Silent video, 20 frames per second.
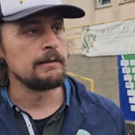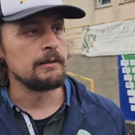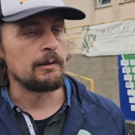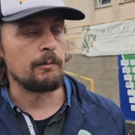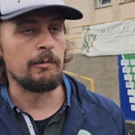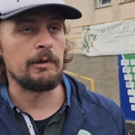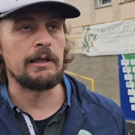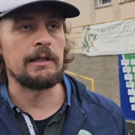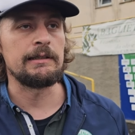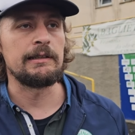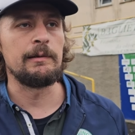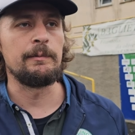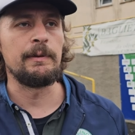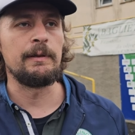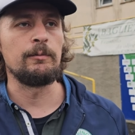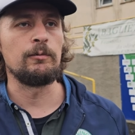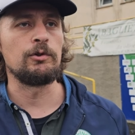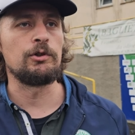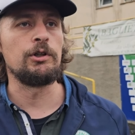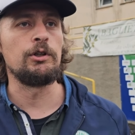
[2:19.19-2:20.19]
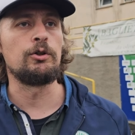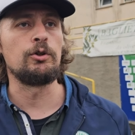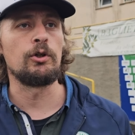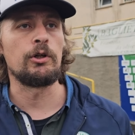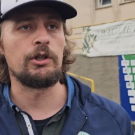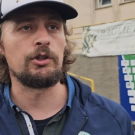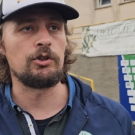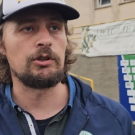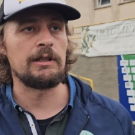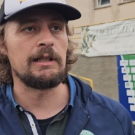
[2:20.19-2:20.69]
magari il primo titolo
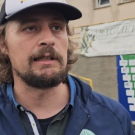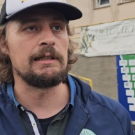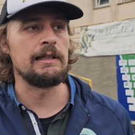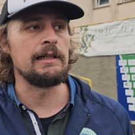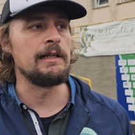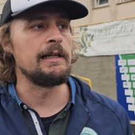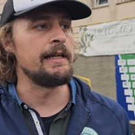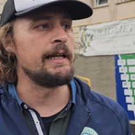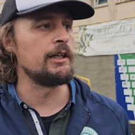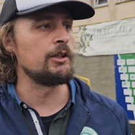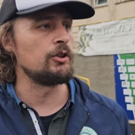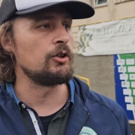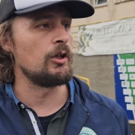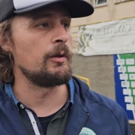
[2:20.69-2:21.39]
regionale dell'Egin,